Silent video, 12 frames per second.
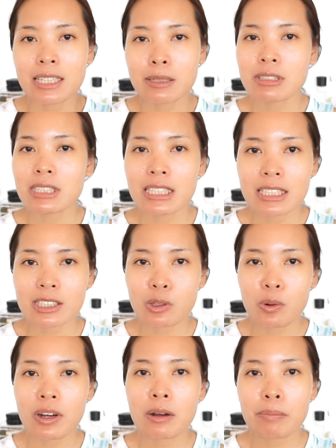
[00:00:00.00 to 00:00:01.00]
นำเสนอ
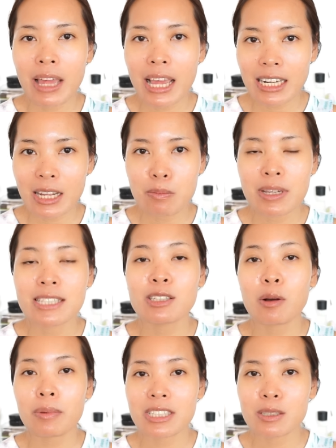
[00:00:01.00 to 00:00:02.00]
โต๊ะเครื่องแป้งในปี
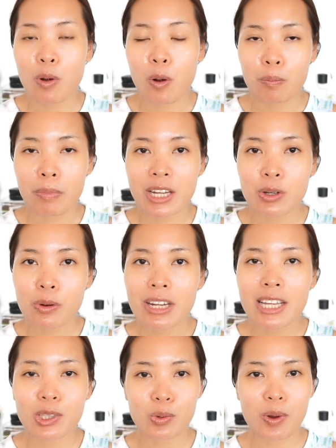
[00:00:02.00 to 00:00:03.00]
2016 ไปด้วย
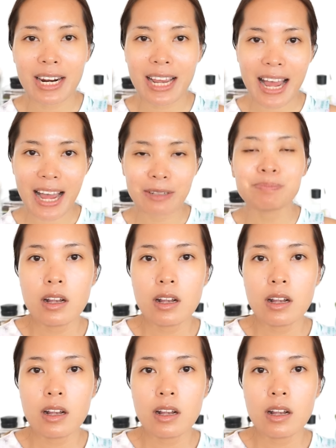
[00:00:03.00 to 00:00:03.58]
ในตัวนะคะ